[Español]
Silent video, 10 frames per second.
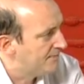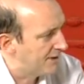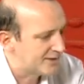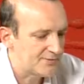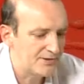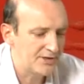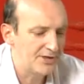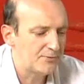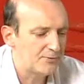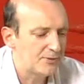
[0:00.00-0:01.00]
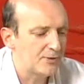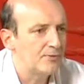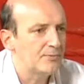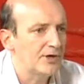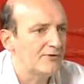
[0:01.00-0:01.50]
percibe dinero por,
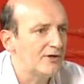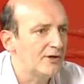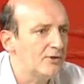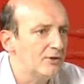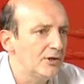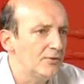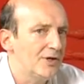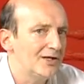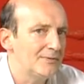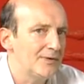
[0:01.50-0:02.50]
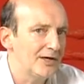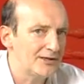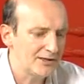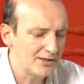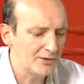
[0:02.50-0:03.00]
por hacerlo. Es una actividad que
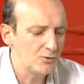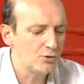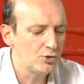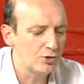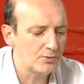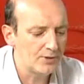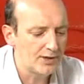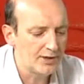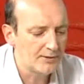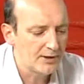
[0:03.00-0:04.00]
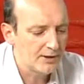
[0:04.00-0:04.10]
tiene un doble